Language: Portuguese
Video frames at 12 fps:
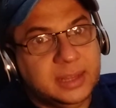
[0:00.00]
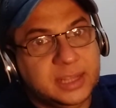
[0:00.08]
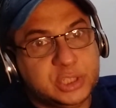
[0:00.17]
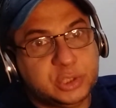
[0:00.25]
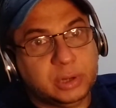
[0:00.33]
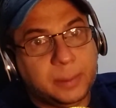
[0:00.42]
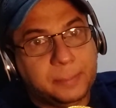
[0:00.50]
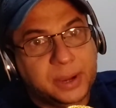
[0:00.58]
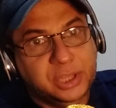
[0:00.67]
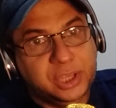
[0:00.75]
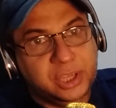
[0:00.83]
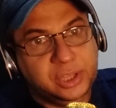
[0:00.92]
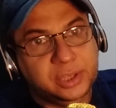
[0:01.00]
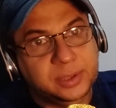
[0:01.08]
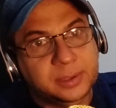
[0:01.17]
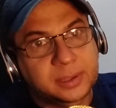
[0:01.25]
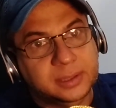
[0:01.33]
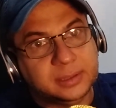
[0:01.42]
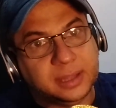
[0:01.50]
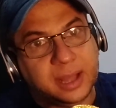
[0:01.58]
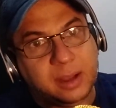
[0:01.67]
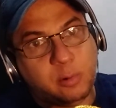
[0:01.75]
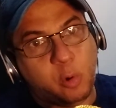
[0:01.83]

da editora Panini, tá?